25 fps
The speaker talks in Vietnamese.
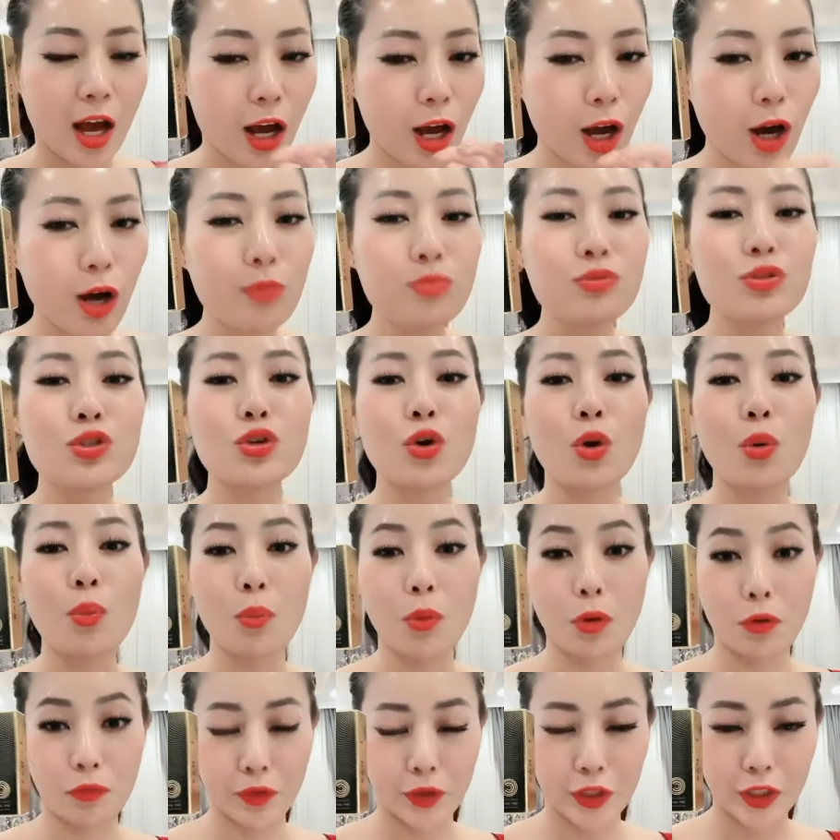ông
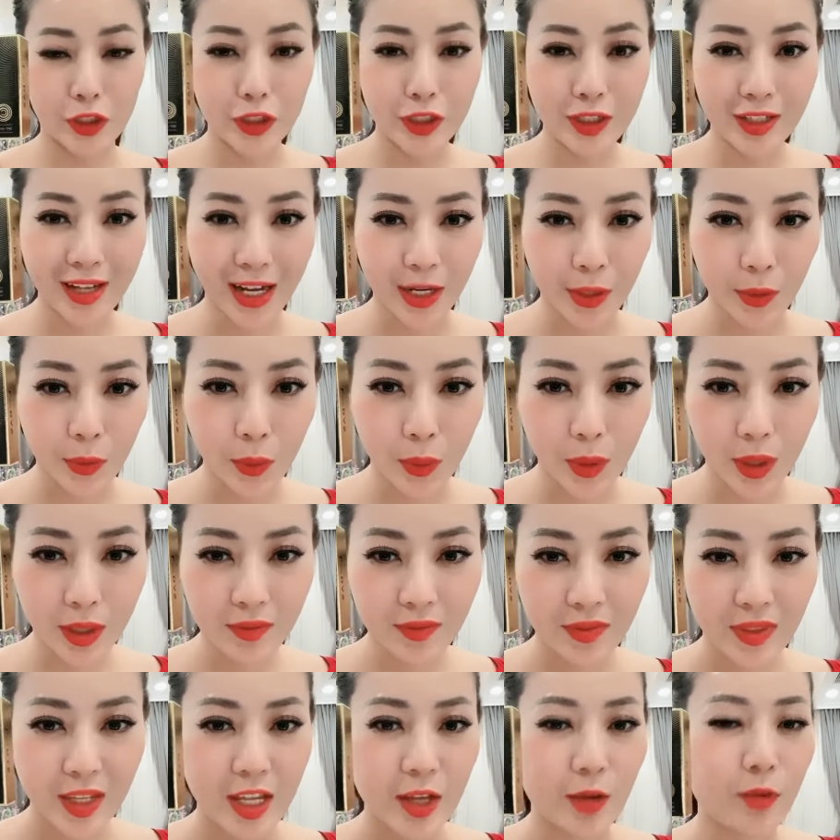trùm của phấn nước Hàn Quốc
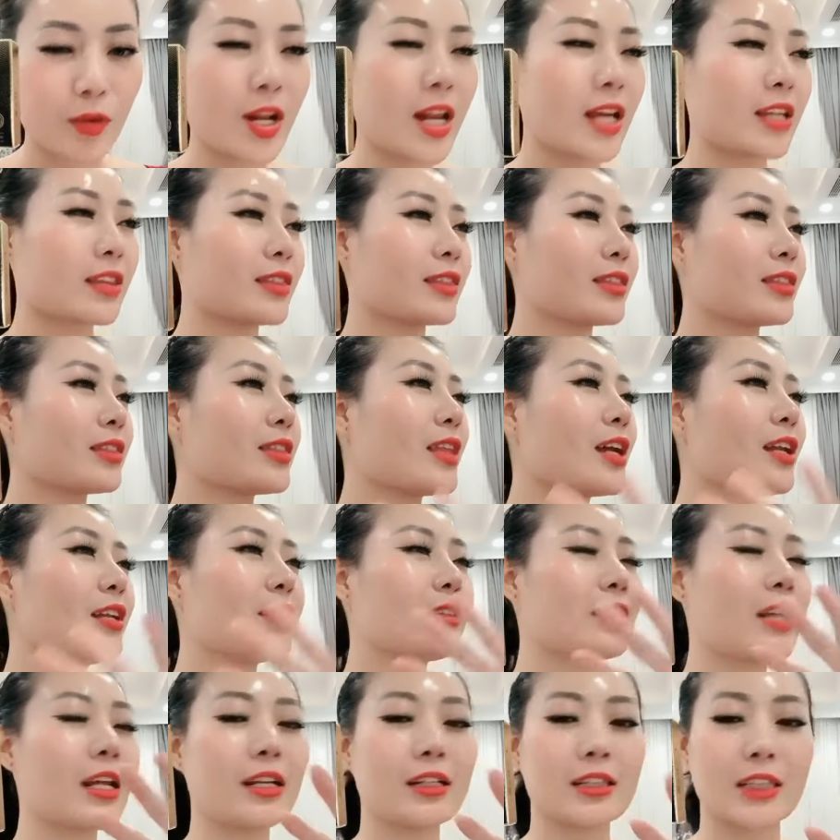nghĩa là
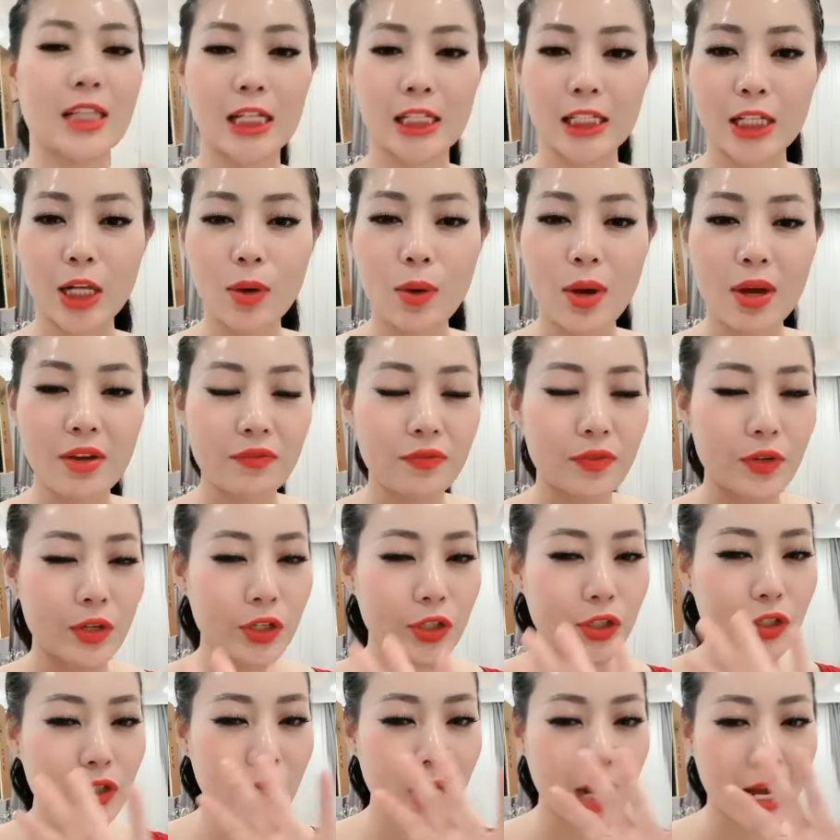tất tần tật các loại
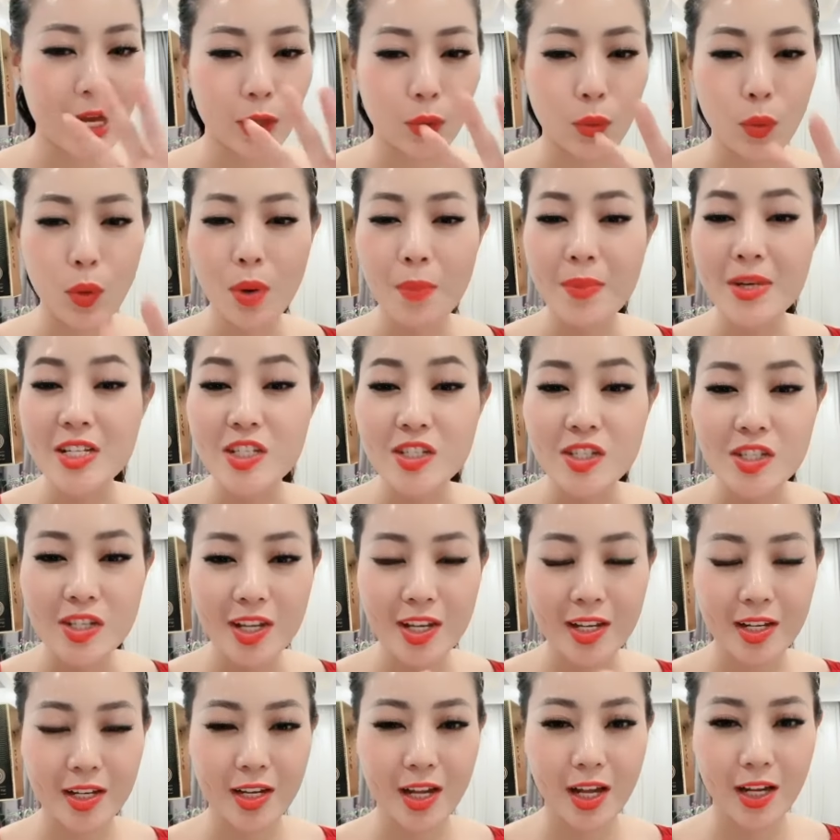phấn nước Hàn Quốc mà
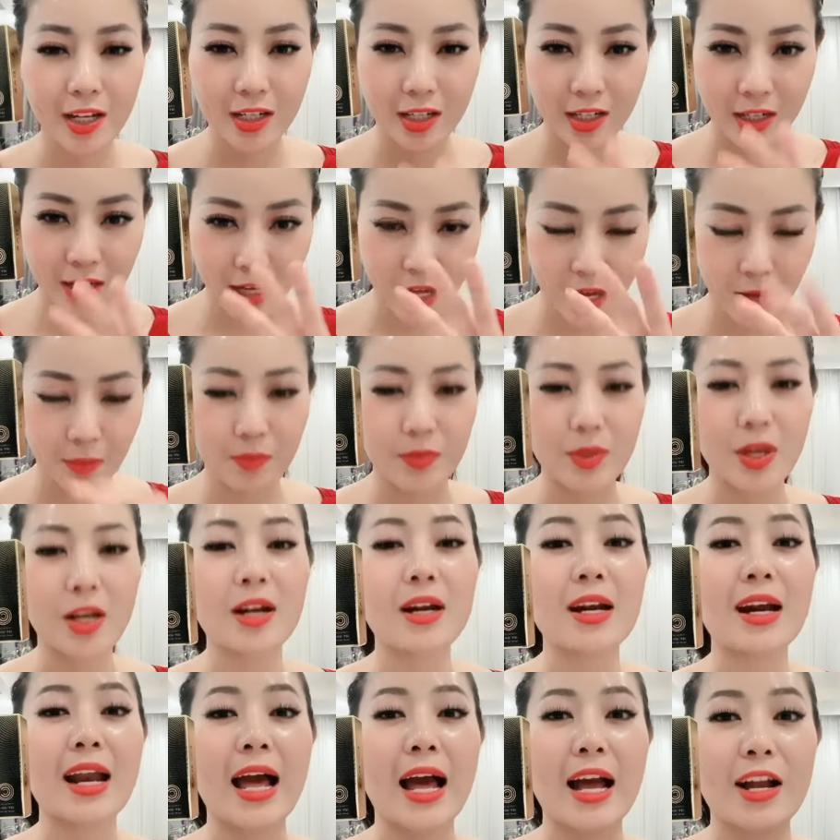xịn nhất đẹp nhất
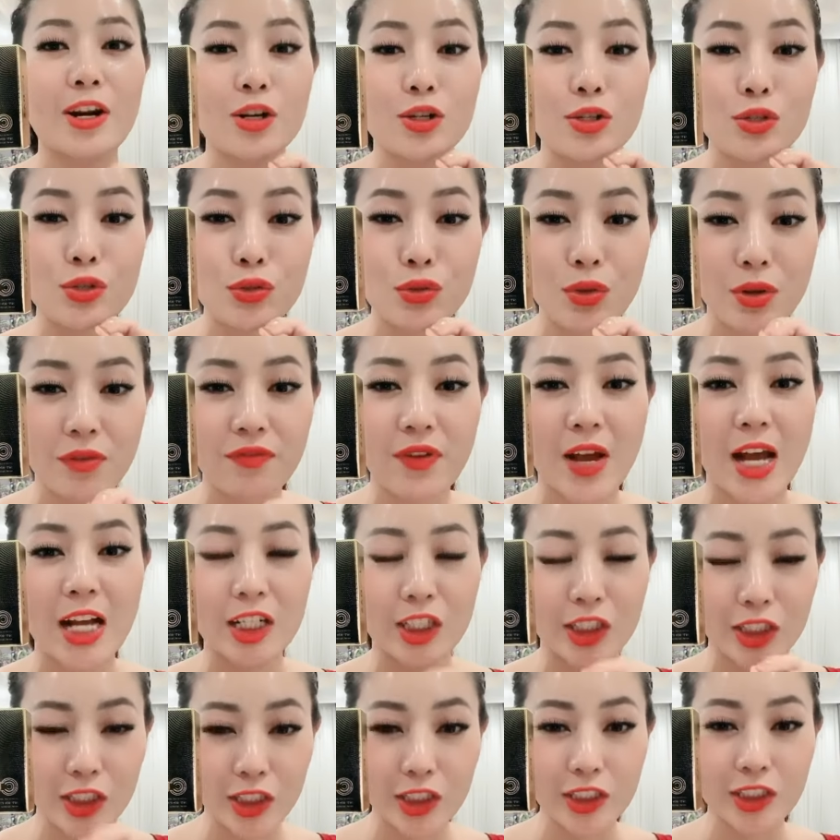là nó xuất
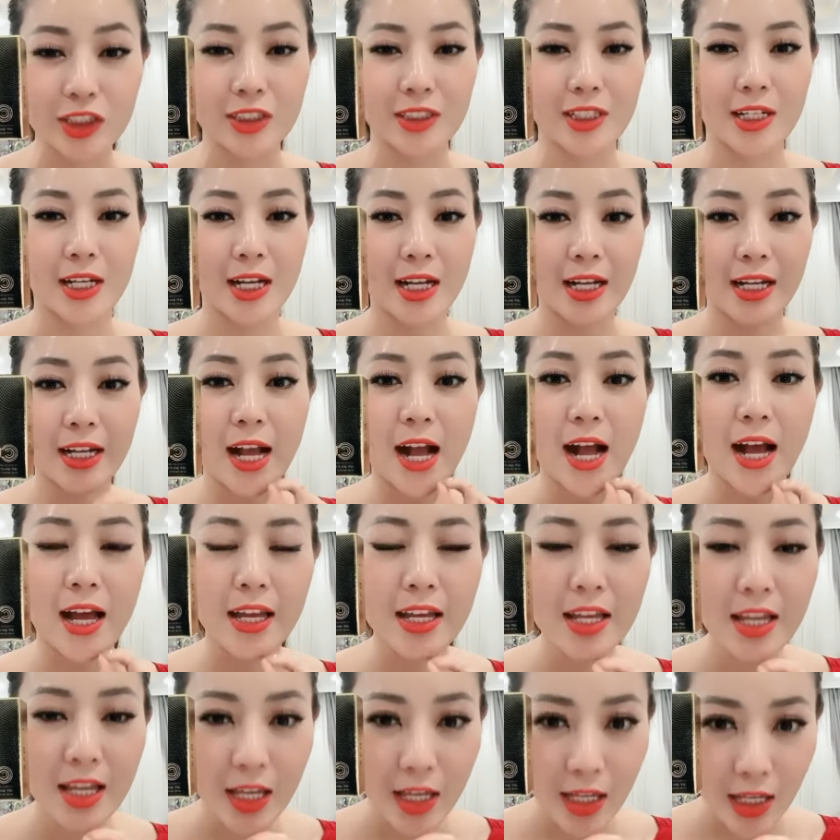phát từ
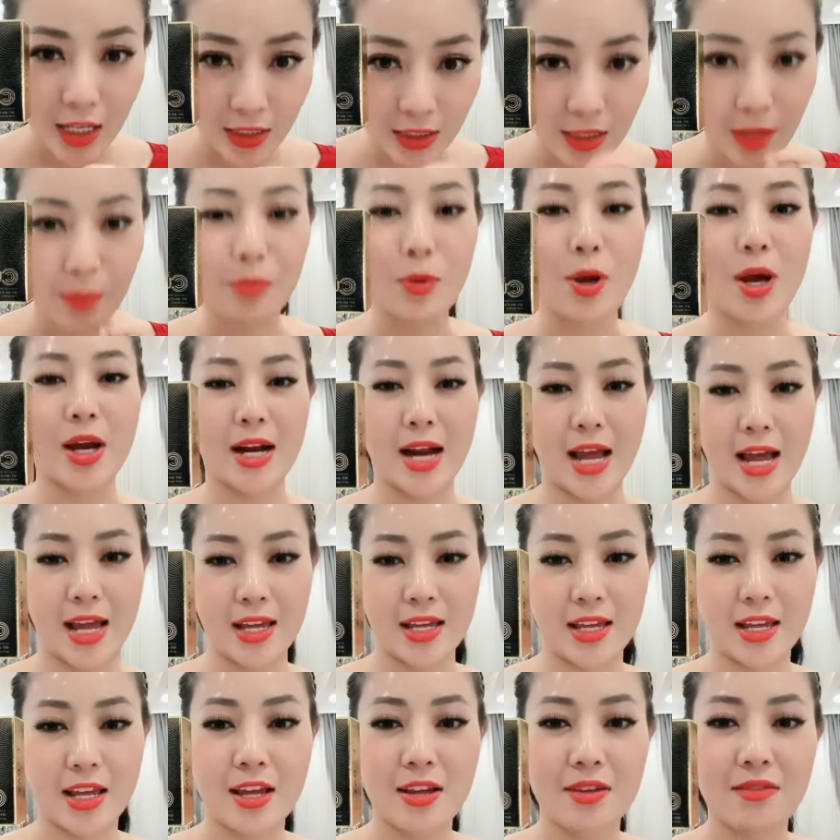cái tập đoàn này
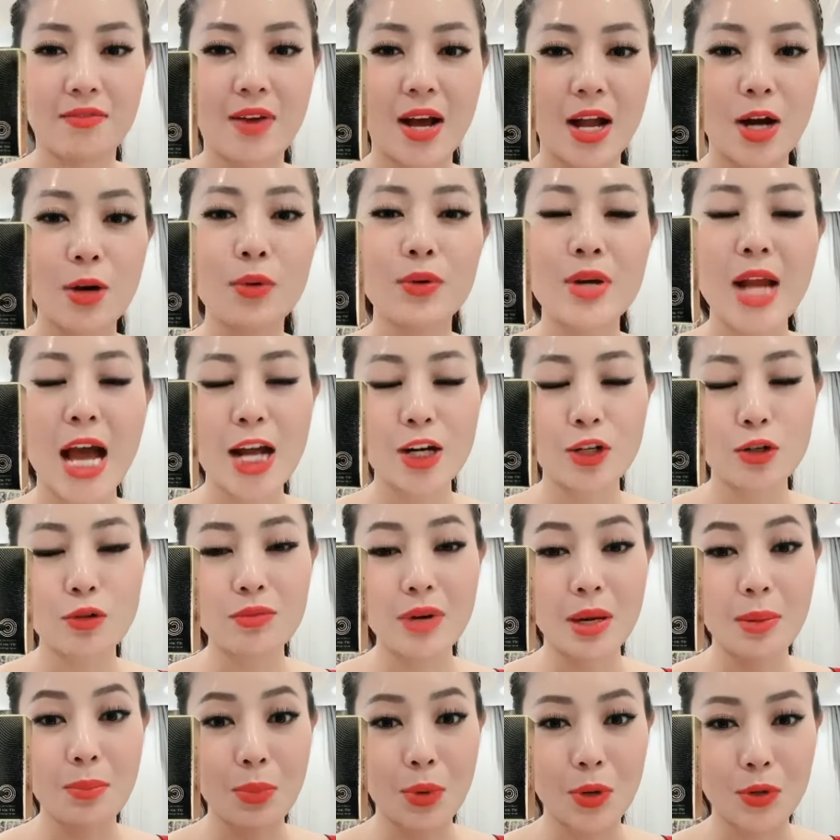và Lodat cũng
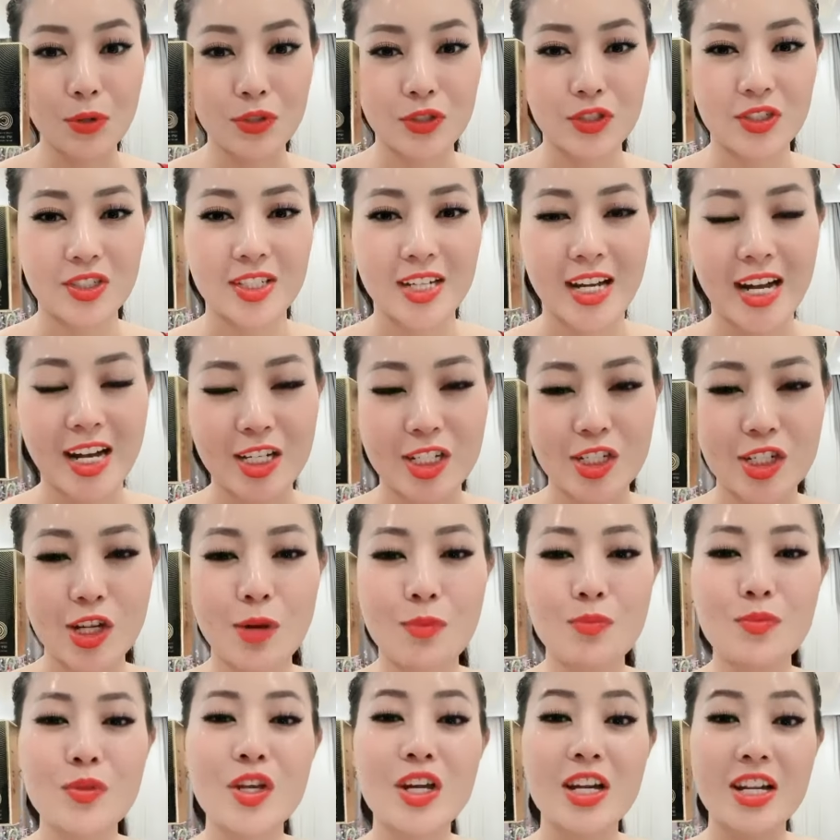là một uh,
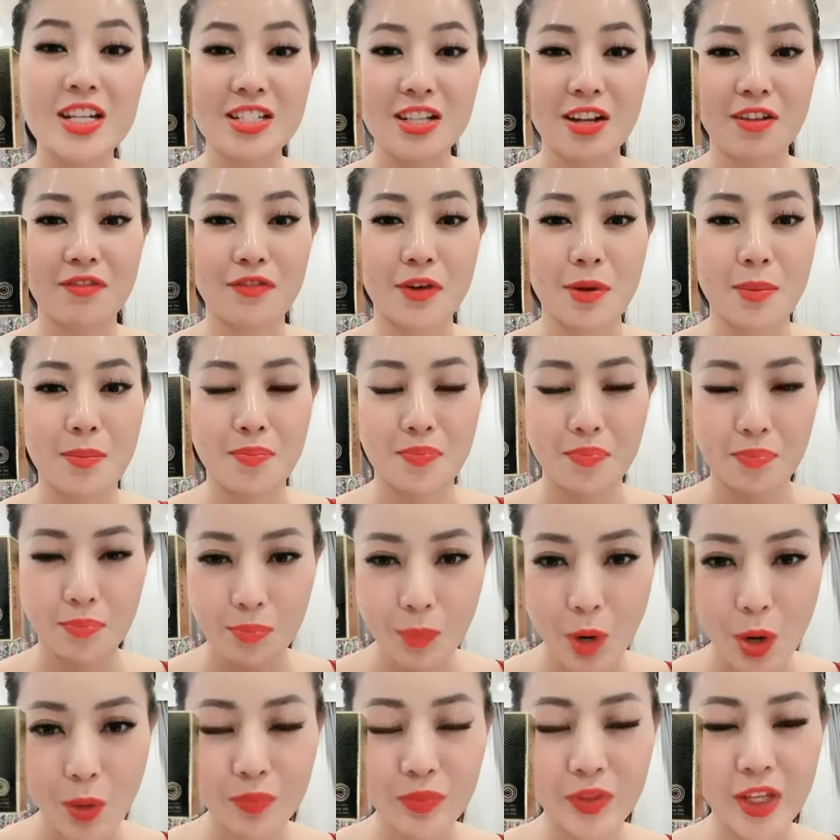trong những cái sản phẩm
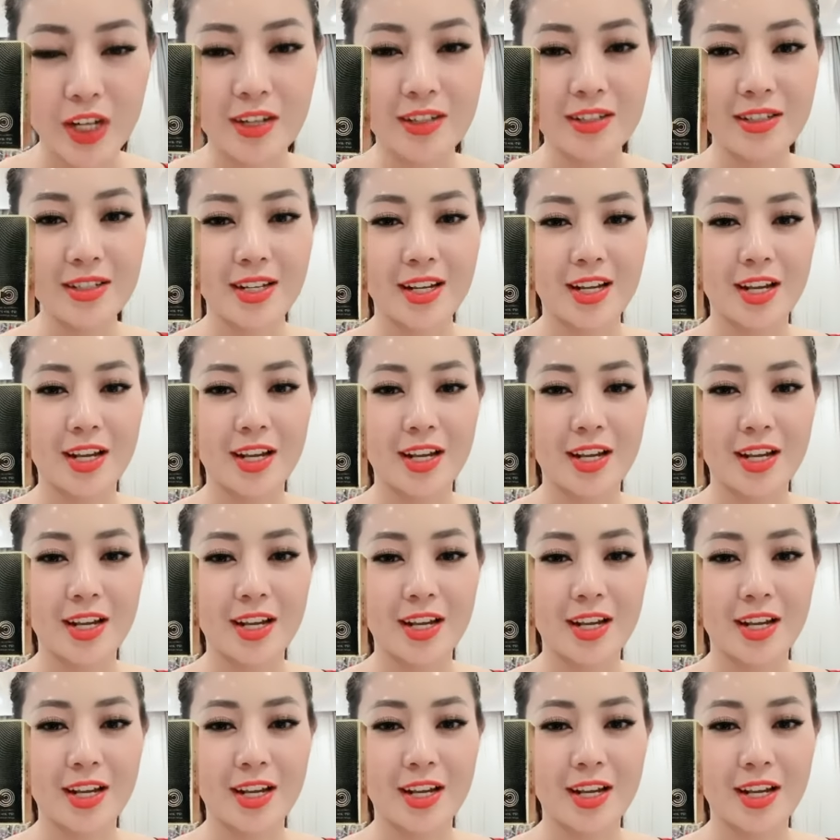bom tấn